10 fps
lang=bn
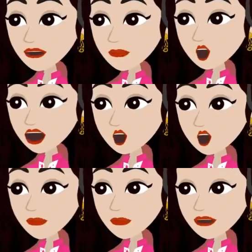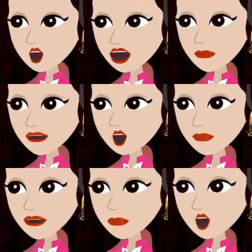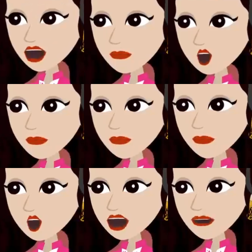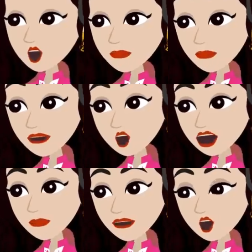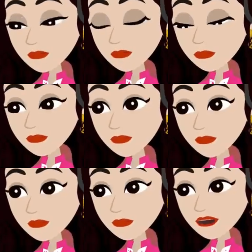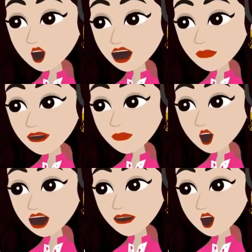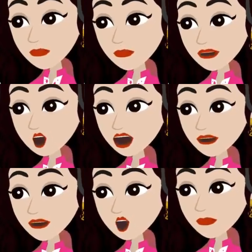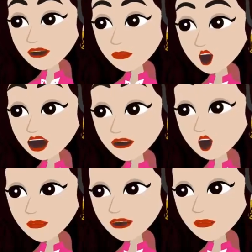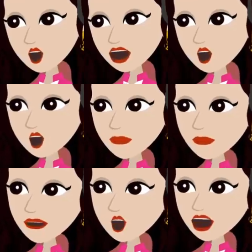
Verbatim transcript: আমি অমন পরিবারে বিয়ে করতে চাই না যদি আমাকে বিয়েই দিতে চাও তাহলে বড় পরিবারে দাও আর না হলে আমি কোনোদিনও বিয়ে করব না